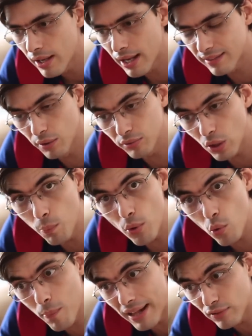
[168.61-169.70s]
eles não estão
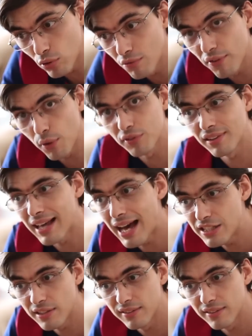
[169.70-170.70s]
preocupados com velocidade,